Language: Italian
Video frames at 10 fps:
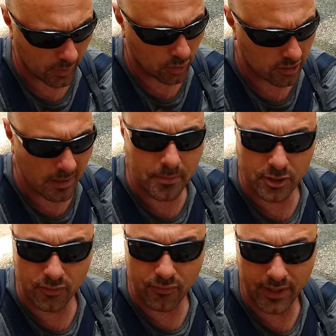ho sempre
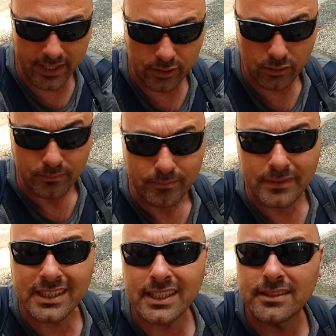sofferto
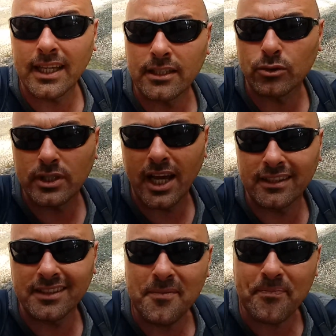di zanzare
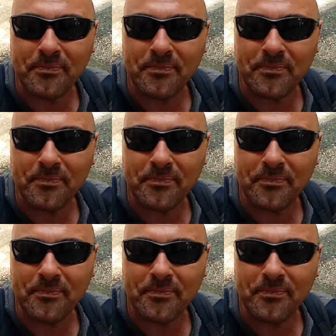scusate